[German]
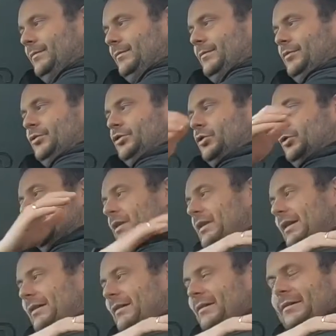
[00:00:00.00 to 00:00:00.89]

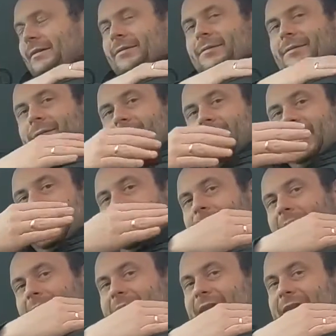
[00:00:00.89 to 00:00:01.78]
Schultern,
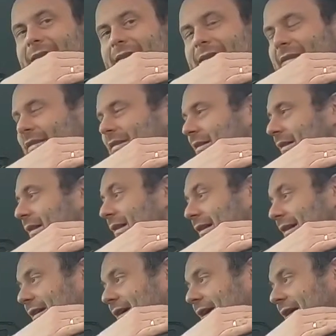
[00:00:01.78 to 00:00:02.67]
immer an der
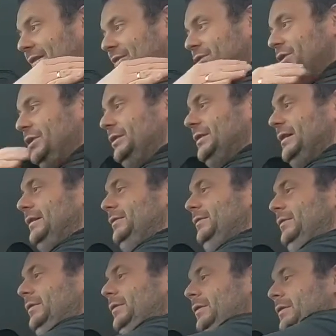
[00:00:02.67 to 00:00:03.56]
Sitzlehne anschultern,
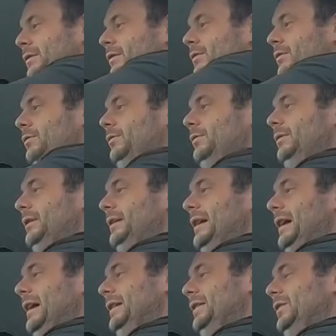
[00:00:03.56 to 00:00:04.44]

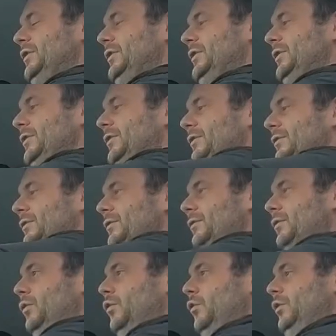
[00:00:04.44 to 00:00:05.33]
gerade sitzen
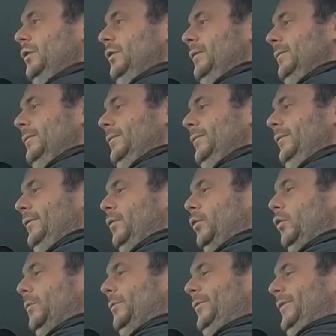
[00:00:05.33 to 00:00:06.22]
und
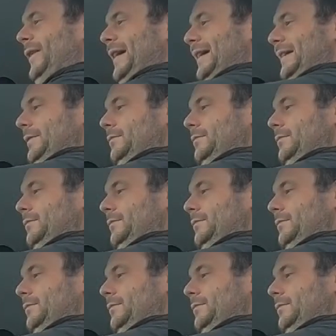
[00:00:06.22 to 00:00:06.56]
rumfahren.